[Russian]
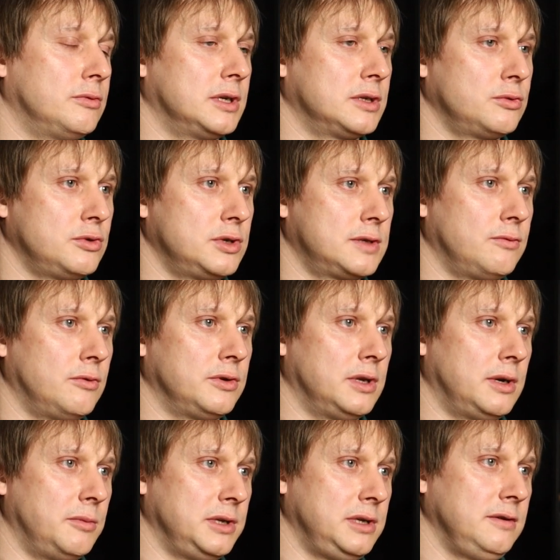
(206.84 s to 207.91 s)
У нас существует
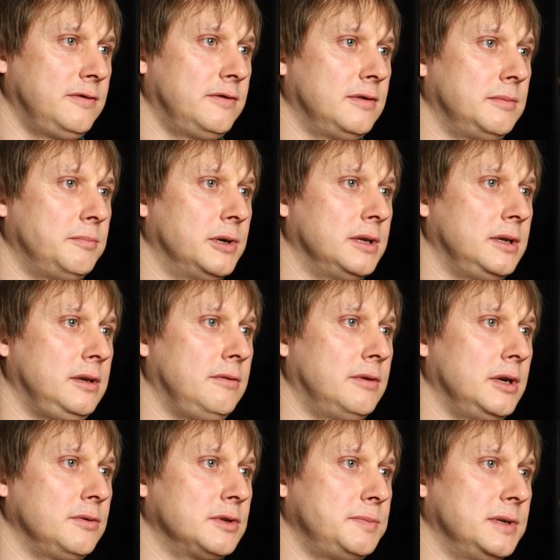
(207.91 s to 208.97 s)
норматив по
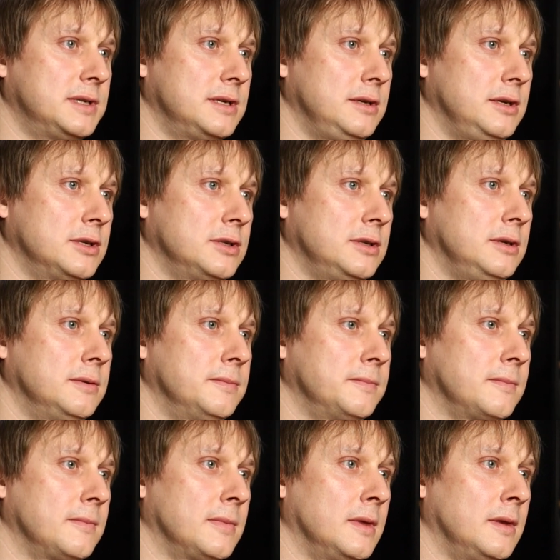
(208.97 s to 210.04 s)
надеванию спецодежды.
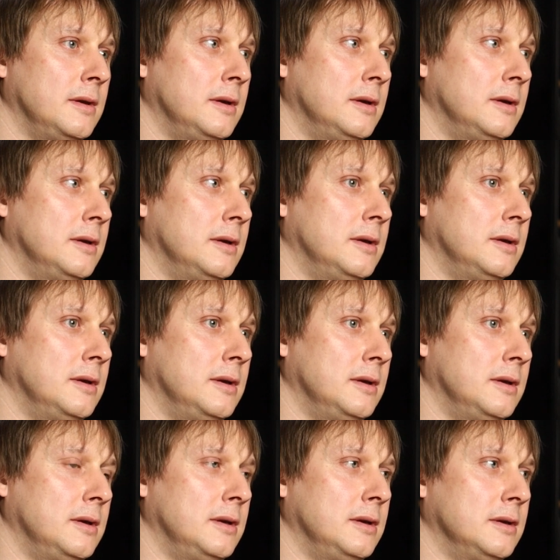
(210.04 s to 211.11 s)

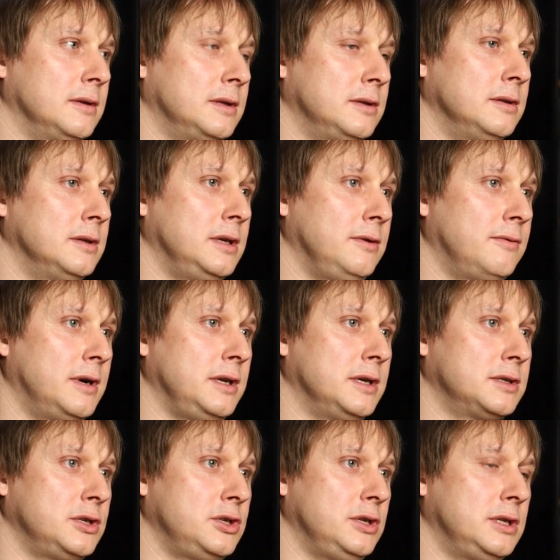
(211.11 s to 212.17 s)
Э, надевание
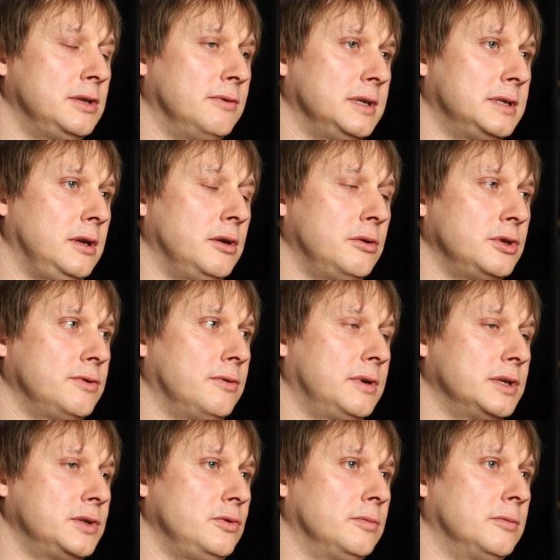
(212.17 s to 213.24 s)
защитного изолирующего
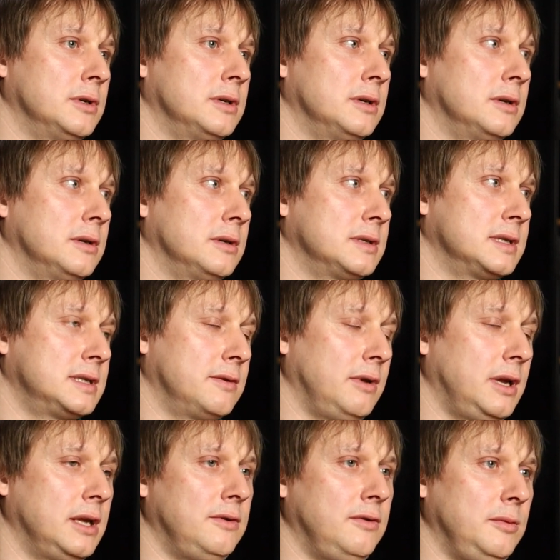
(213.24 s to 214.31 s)
костюма
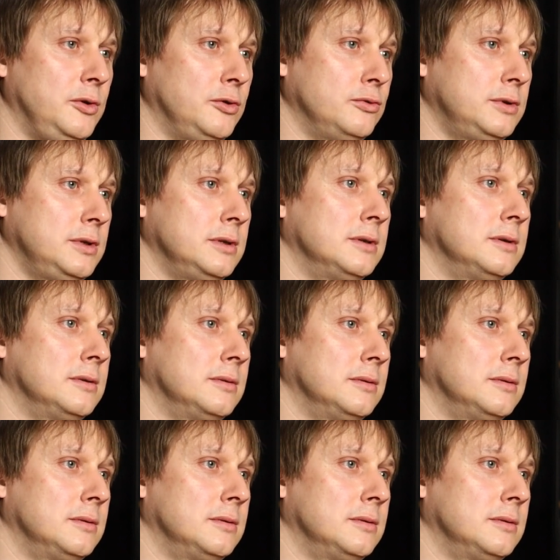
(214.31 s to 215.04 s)
составляет 2 минуты.